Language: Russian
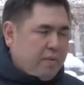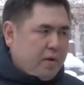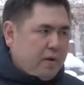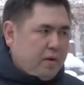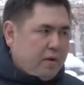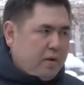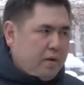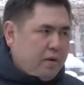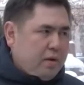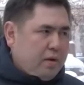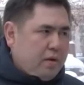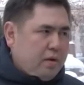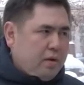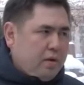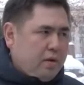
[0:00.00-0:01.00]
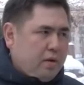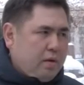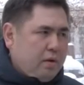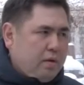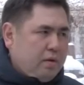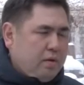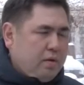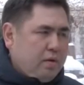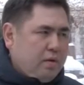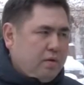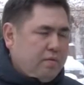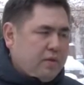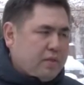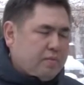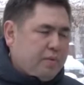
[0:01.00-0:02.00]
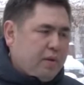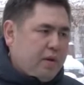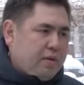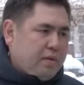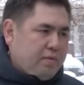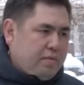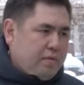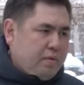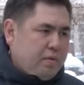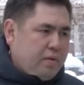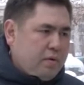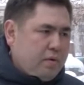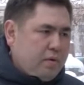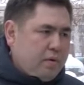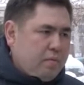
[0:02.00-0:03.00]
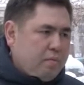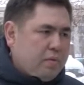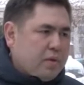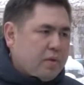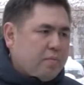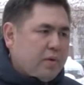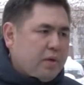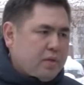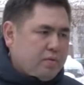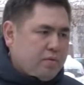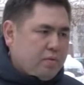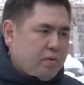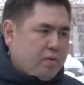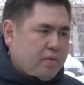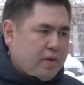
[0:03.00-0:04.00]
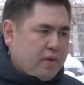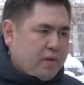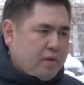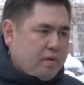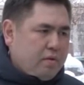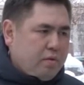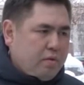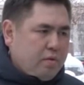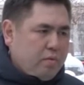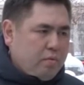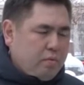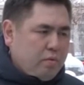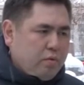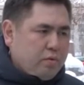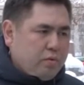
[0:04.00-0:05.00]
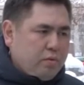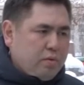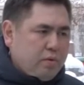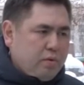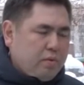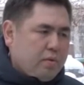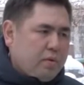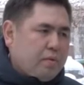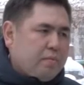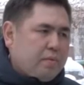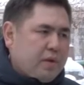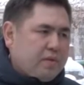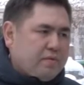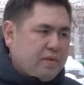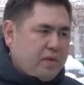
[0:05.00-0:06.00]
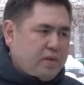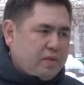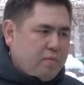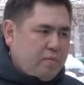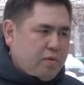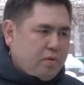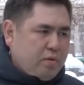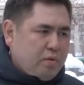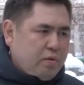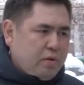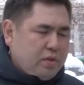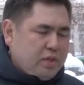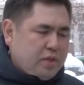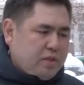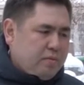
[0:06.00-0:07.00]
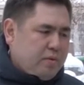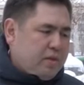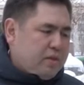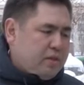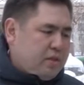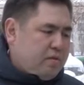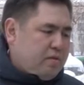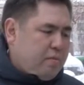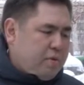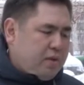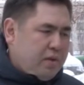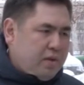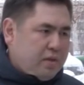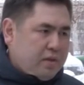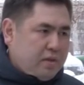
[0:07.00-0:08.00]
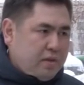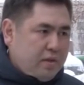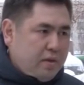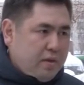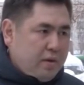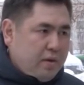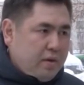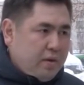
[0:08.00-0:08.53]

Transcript: В рамках э, инвестпроектов проектов монополистов города Канал будет производить замену. Сейчас им надо сначала определиться,